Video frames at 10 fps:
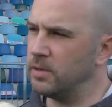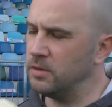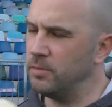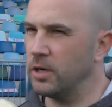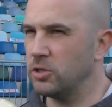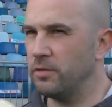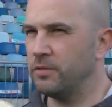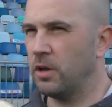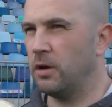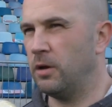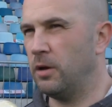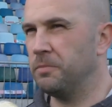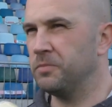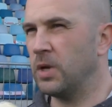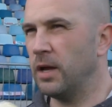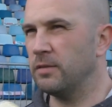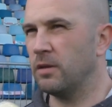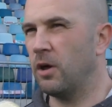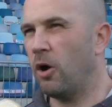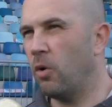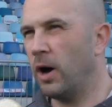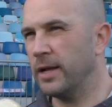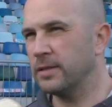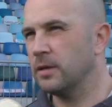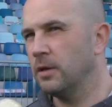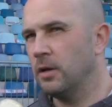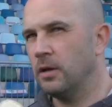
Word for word: was die Mannschaft dann ähm, teils dann auch hat,